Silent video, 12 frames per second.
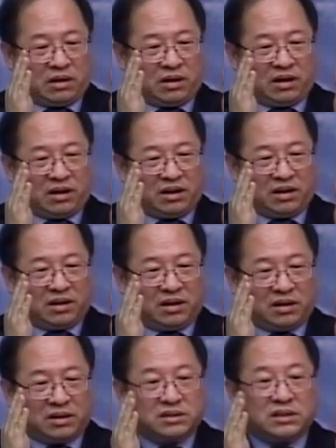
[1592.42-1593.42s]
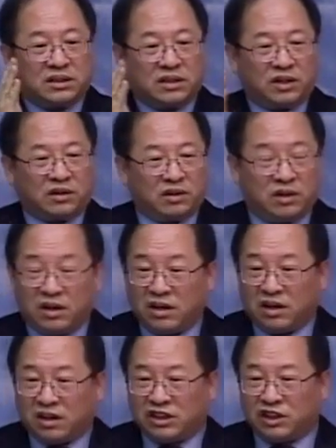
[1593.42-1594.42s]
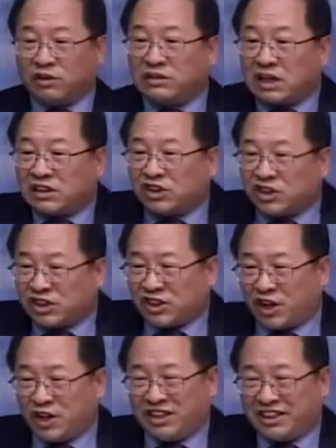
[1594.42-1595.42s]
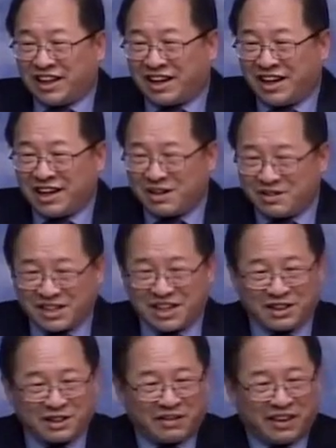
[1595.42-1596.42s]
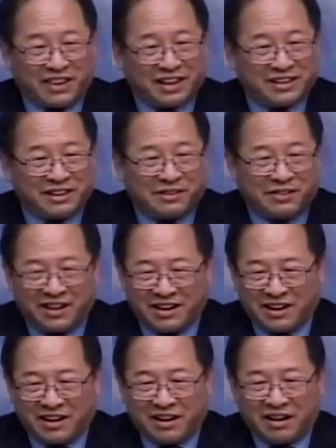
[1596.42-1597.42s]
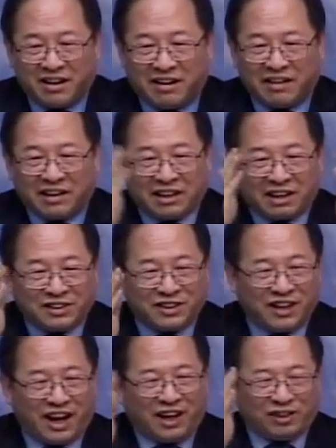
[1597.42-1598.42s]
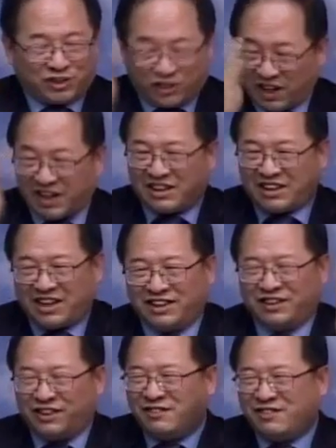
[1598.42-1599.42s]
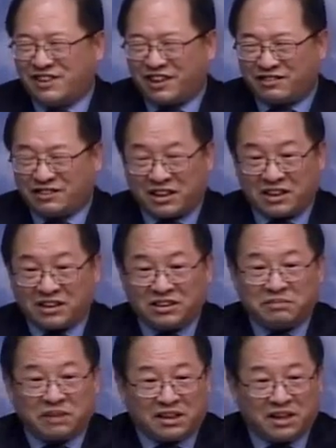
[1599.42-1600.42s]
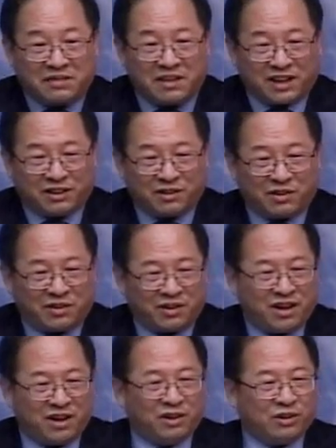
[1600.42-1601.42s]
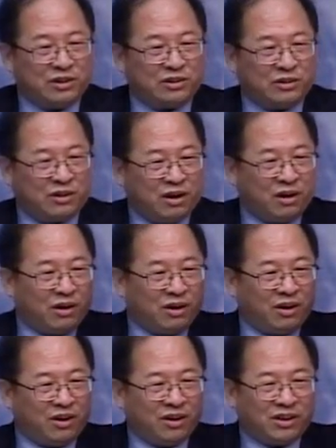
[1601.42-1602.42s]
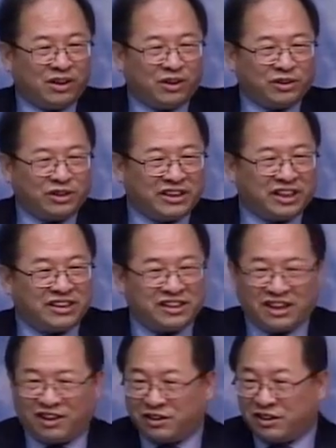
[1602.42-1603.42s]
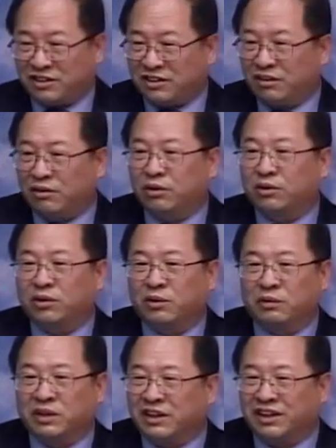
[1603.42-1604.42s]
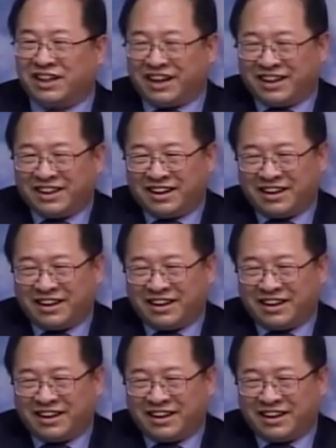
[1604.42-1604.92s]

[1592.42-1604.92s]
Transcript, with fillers: 예, 예. 그렇잖아요. 정상적인 여인의 임신에서 만난 그런 만남에서야 축하한다 너희 임신했구나 이런 만남이 아니고 여기도 어 이게 어찌 된 일이야 여기는 어 이거 이거 웬일이야